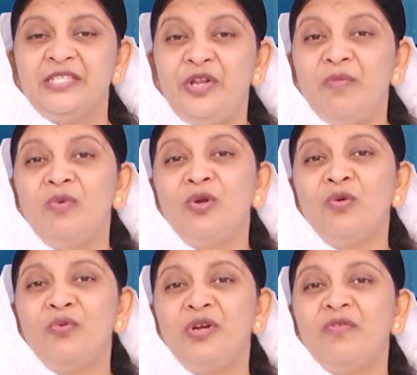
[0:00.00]
శ్రమలో
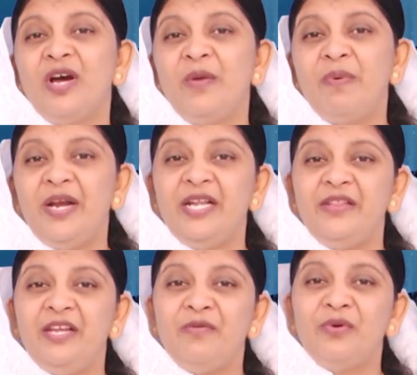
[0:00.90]
ఉన్న వారిపైనే
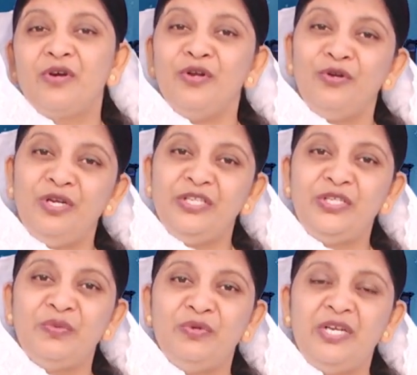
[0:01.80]
దేవుడు కనులు
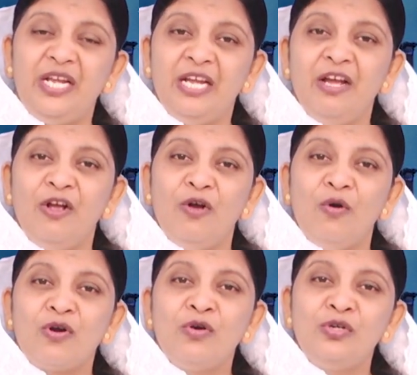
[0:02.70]
తెరిచి ఉంటాయి
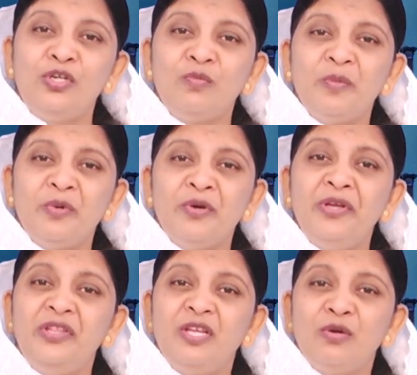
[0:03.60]
ఒక కుటుంబంలో
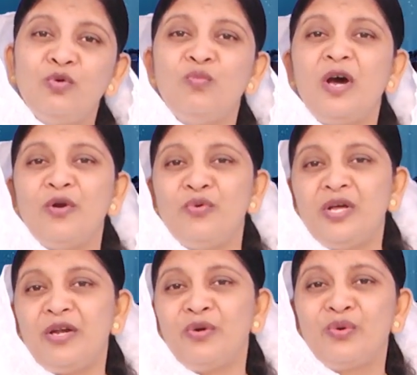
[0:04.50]
ఇద్దరు కుమారులు
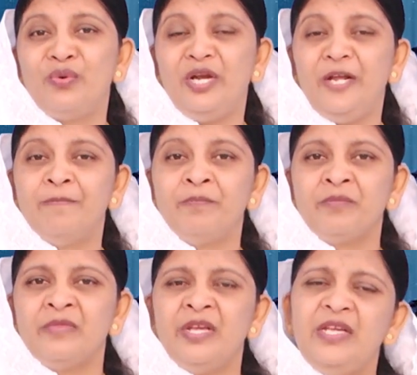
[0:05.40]
ఉన్నారనుకోండి
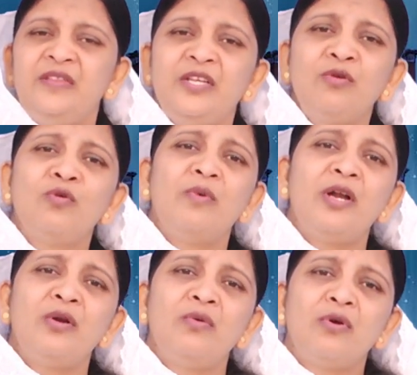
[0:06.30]
ఇద్దరు
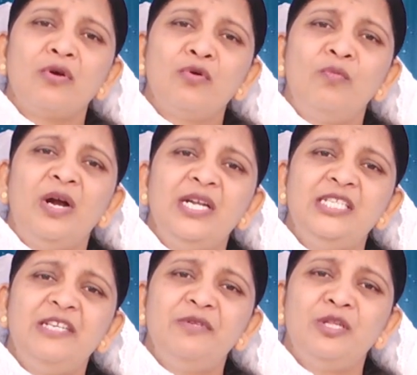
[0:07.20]
కుమారులు ఒక కుమారుడి
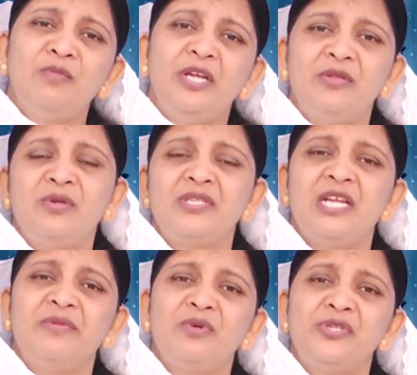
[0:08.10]
జీవితము ఎంతో
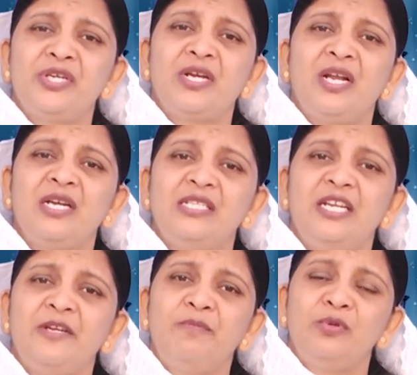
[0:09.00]
సంతోషకరంగా
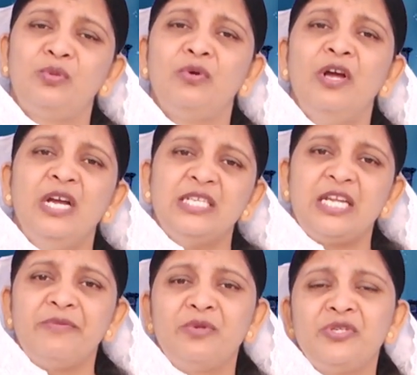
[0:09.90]
జరిగిపోతూ
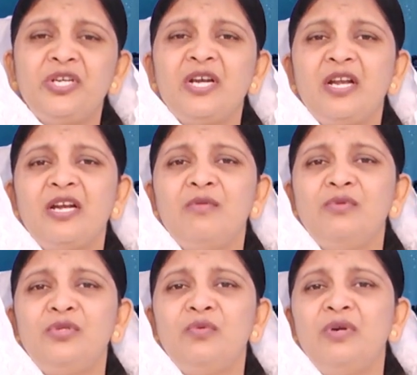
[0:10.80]
సంతోషకరంగా
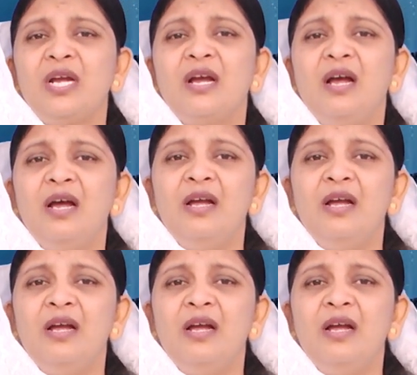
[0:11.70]
ఉంటూ ఉండగా